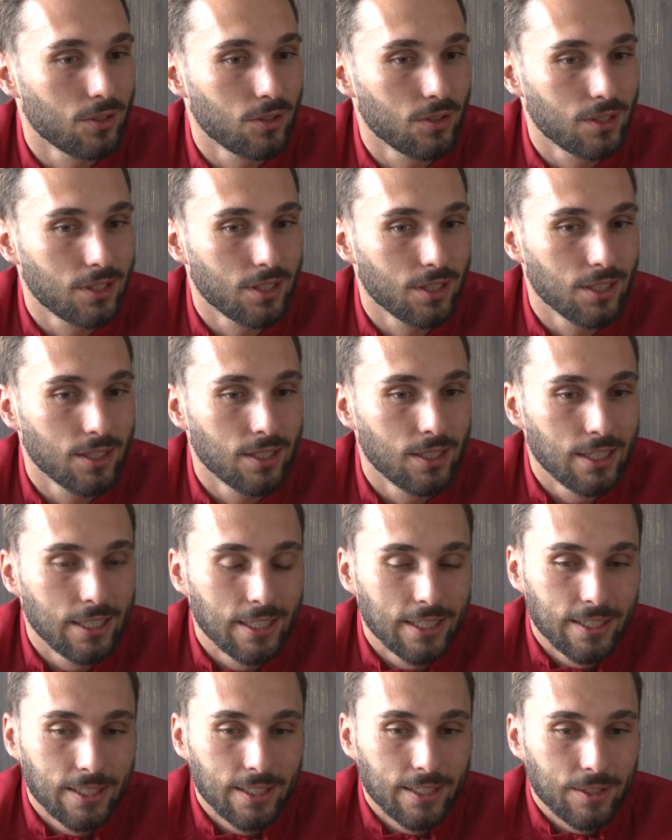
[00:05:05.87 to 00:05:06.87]
Und äh,
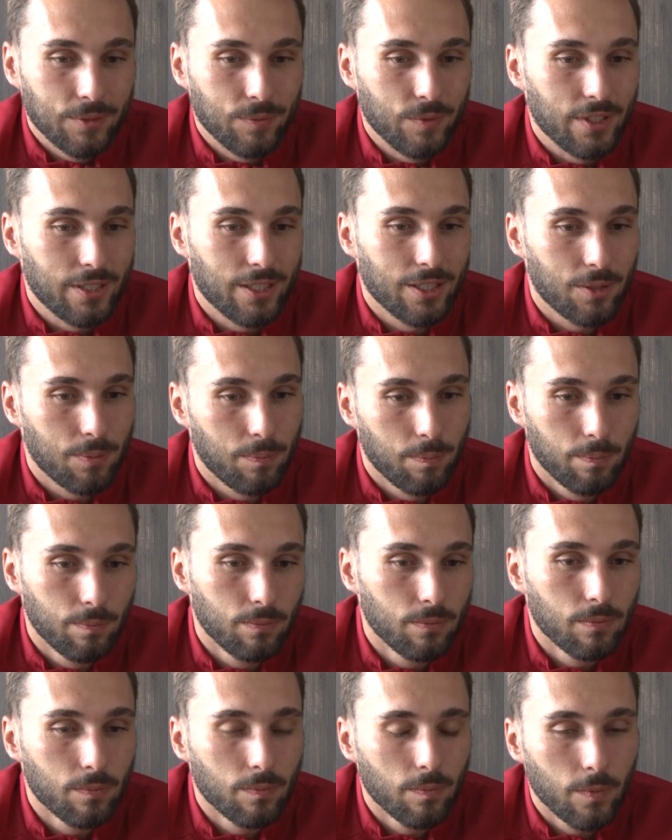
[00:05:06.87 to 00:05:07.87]
es ist
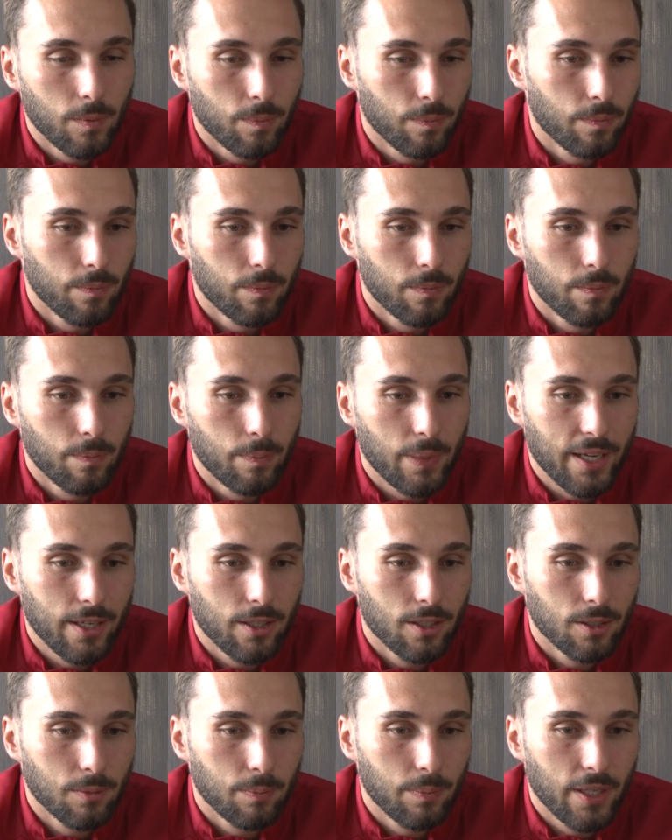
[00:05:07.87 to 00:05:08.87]

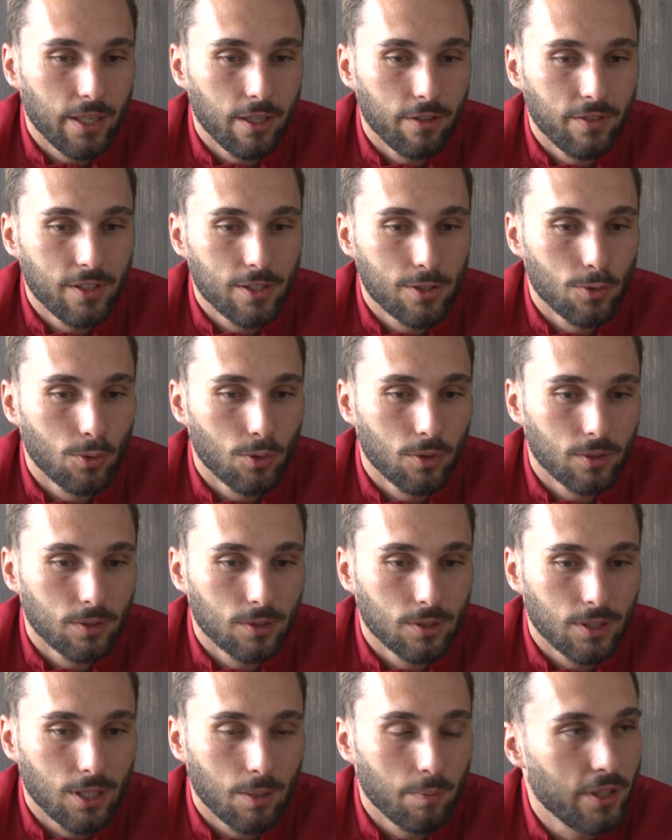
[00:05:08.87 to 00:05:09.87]
beide, beide
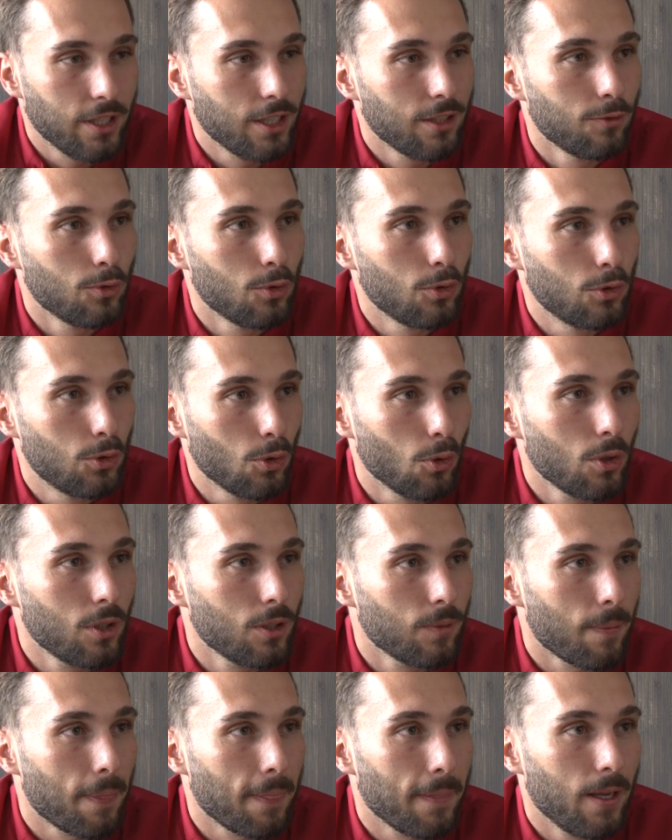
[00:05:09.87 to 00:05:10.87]
Versionen haben irgendwo einen
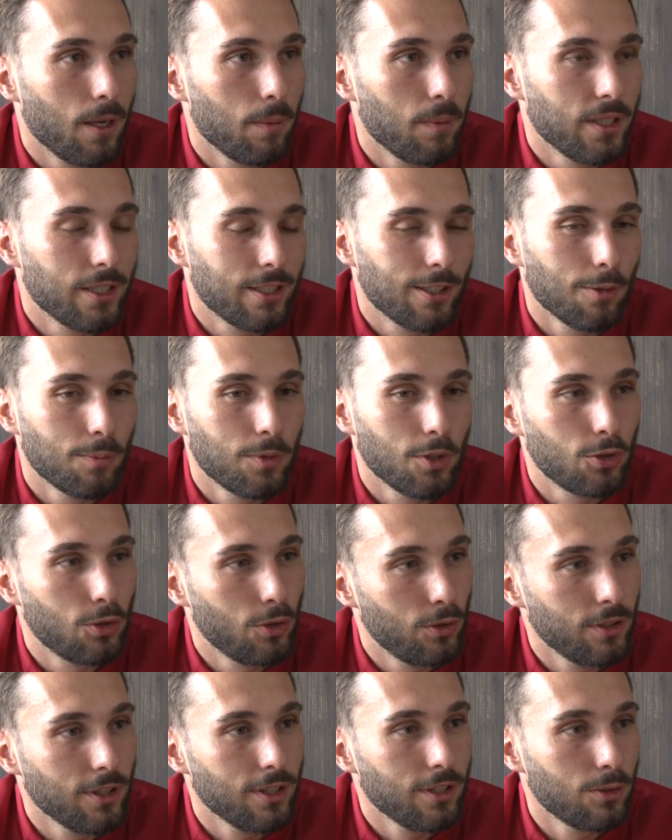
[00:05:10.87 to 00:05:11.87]
Druck, aber ich glaube, der
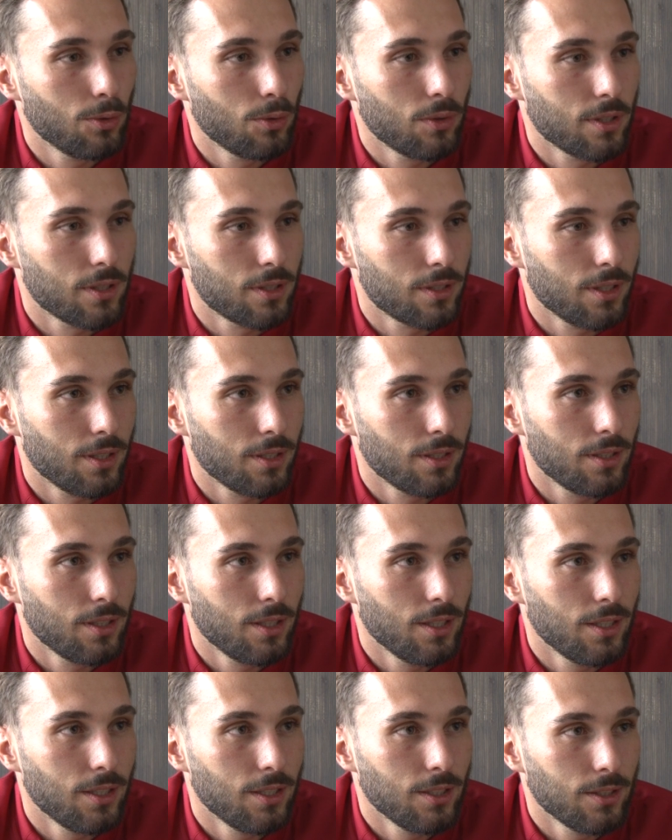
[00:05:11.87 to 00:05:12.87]
schönere Druck ist dann
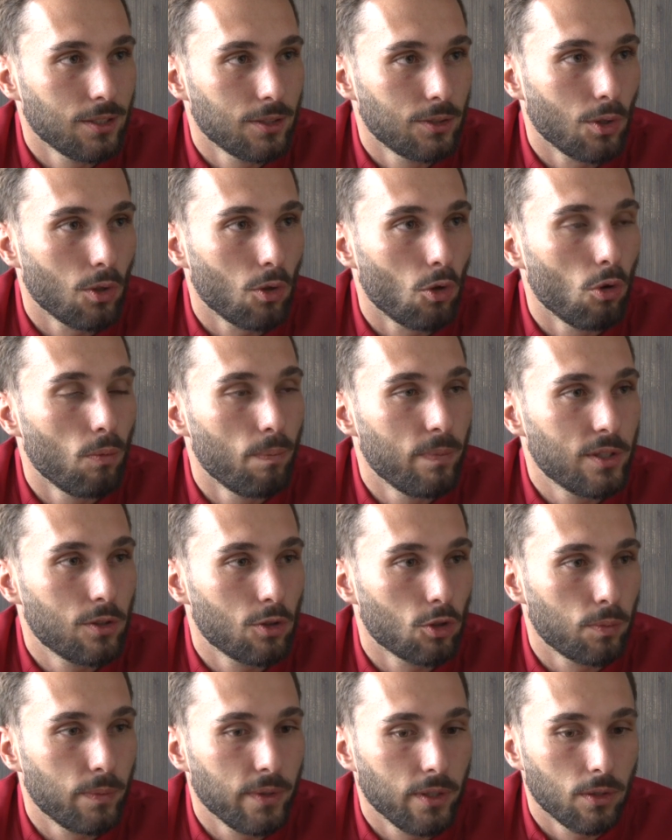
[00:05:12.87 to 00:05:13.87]
äh, doch oben
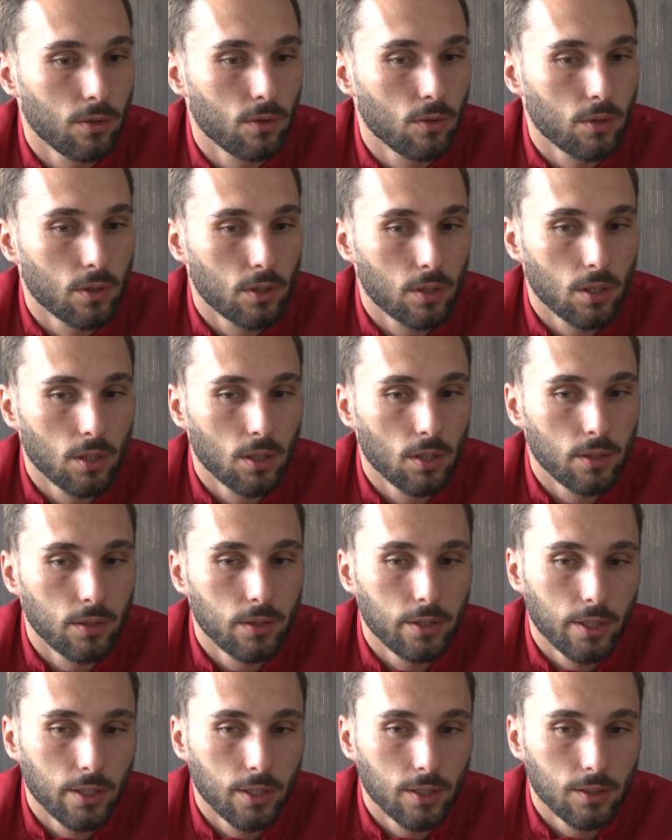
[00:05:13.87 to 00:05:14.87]
mitzuspielen und äh,
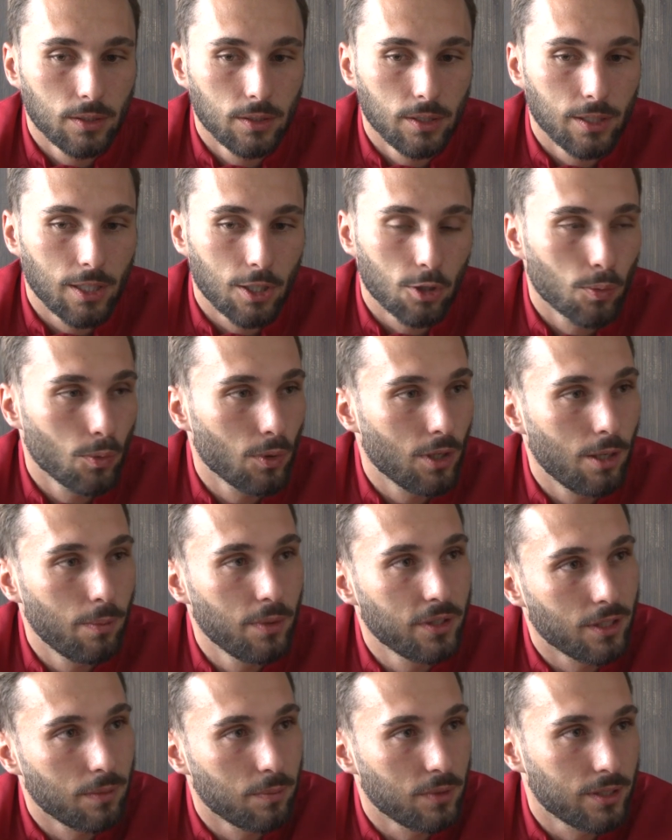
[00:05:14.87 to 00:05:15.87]
die, den Anspruch
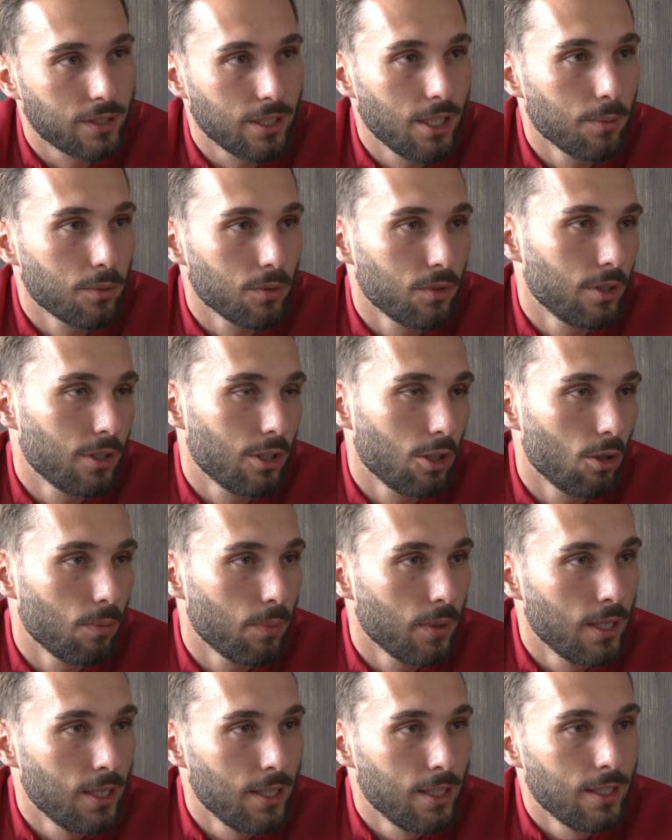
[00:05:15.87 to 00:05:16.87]
habe ich an mich selbst und ich
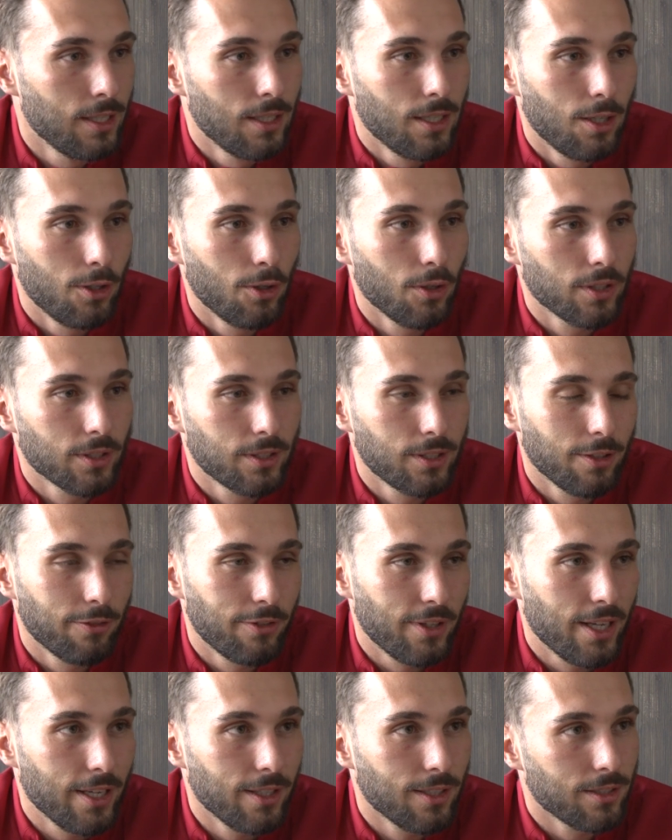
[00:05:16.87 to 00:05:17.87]
glaube, auch der
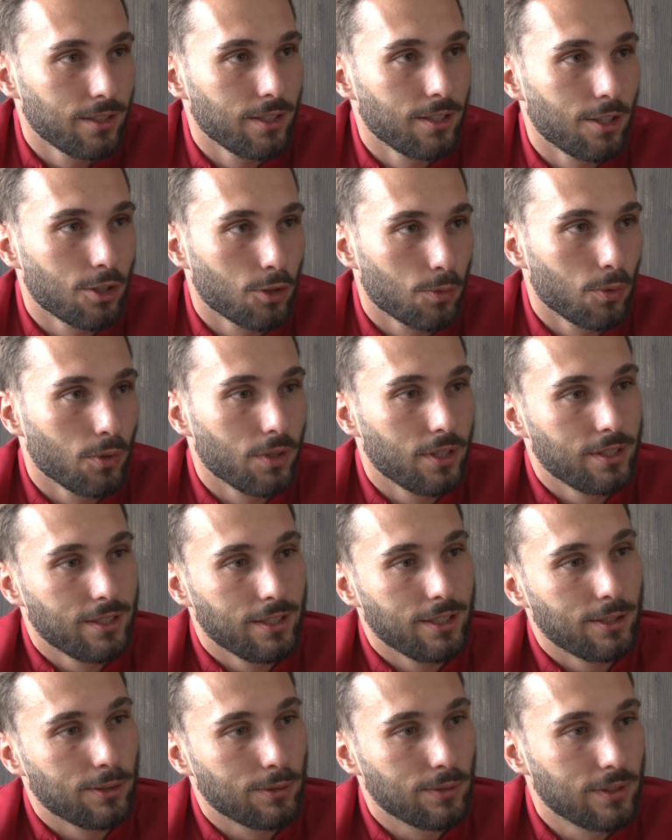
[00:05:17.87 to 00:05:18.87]
Verein hat den Anspruch an
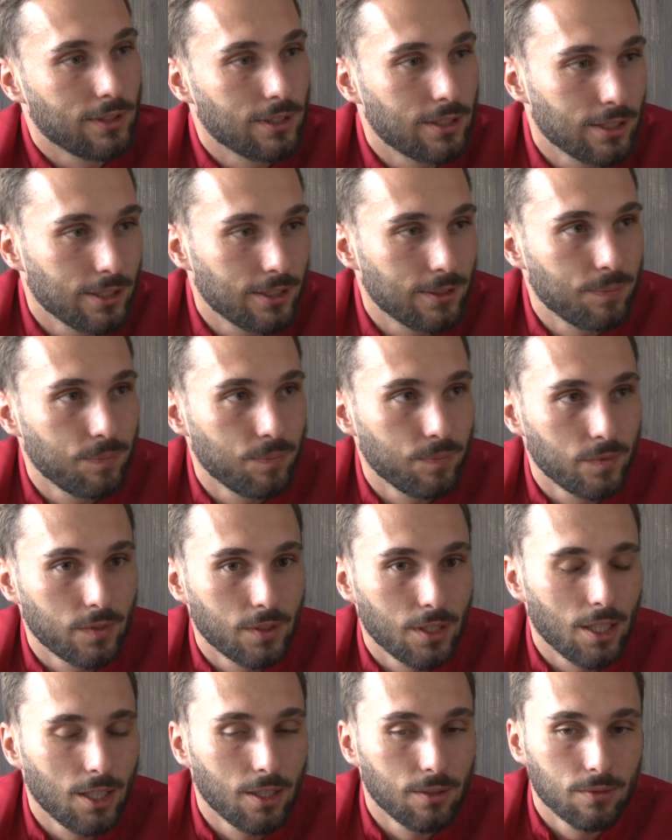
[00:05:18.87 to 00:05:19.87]
sich und ähm,
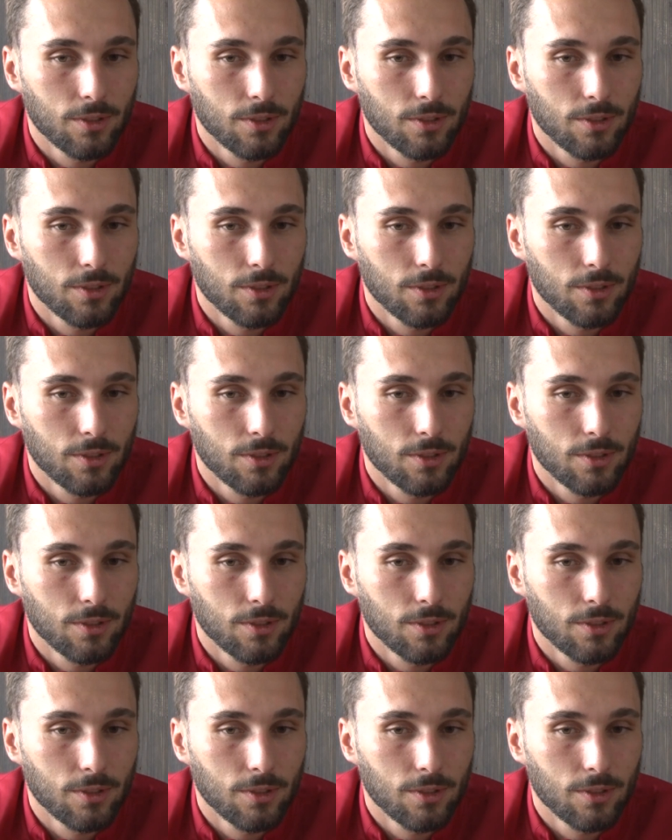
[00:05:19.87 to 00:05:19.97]
da,